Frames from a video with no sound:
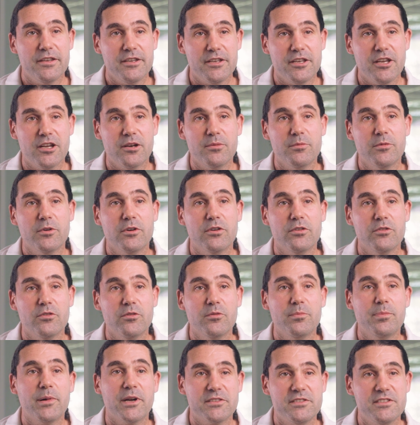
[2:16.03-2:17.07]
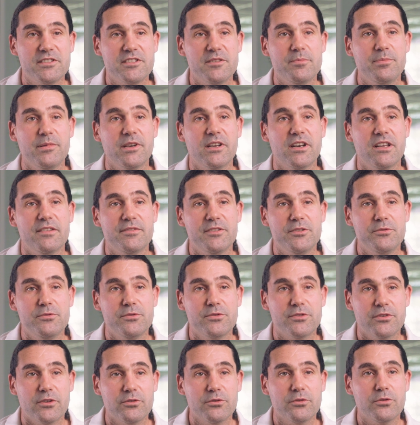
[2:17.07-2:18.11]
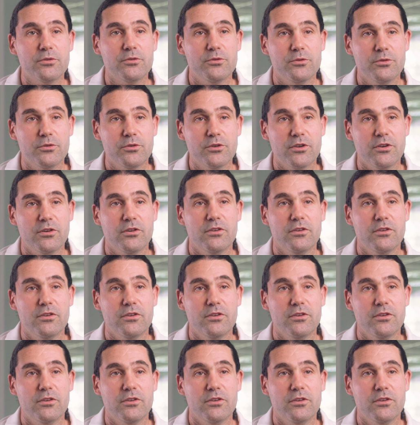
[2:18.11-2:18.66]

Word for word: également euh, participer à la vie du centre, donc